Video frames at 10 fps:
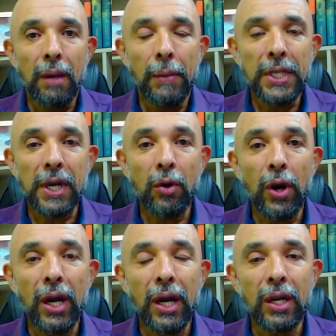Mas
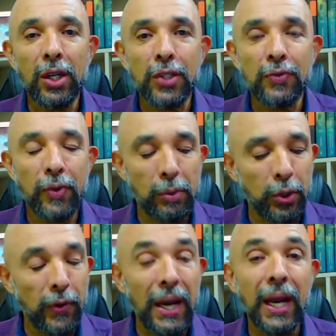agora nós
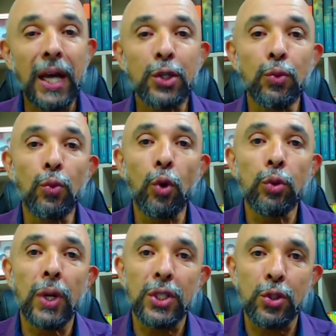vamos falar de um
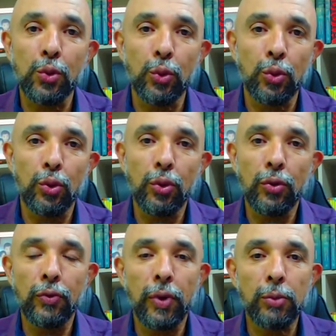outro assunto.
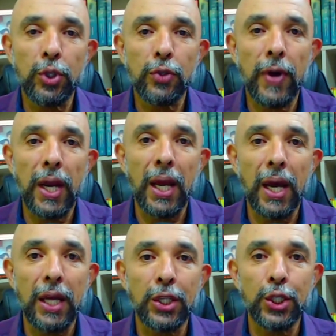Vamos
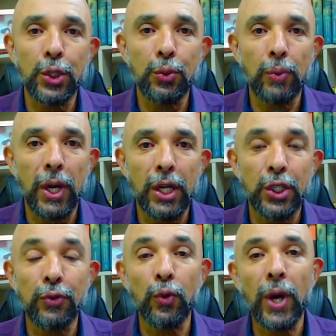falar de uma
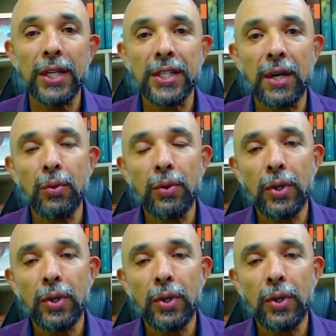divulgação